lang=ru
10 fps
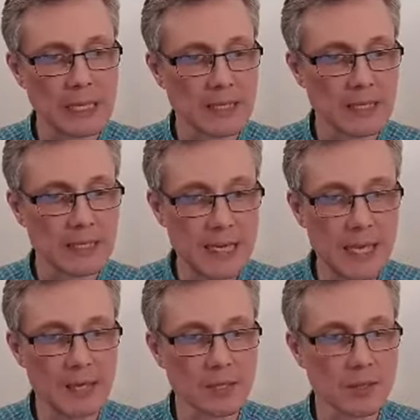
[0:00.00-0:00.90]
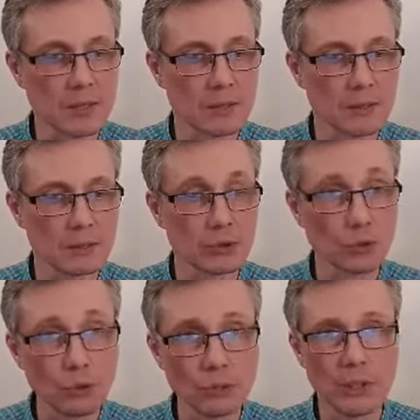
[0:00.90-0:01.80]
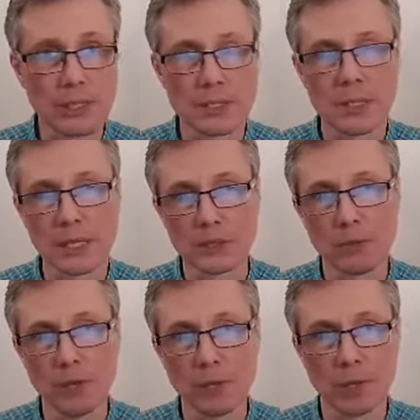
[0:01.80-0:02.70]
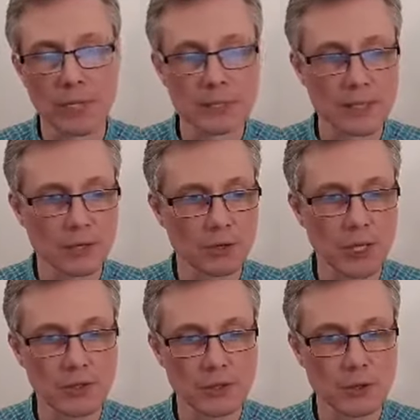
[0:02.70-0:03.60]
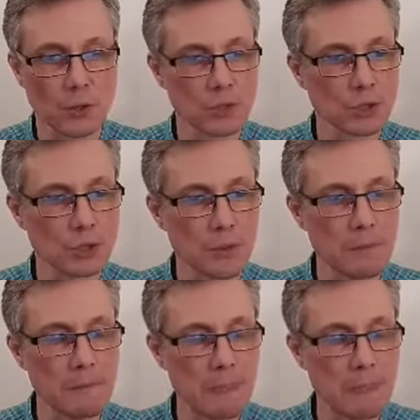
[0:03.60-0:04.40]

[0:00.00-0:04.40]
здесь трудность для друга и брата заключалась в том, что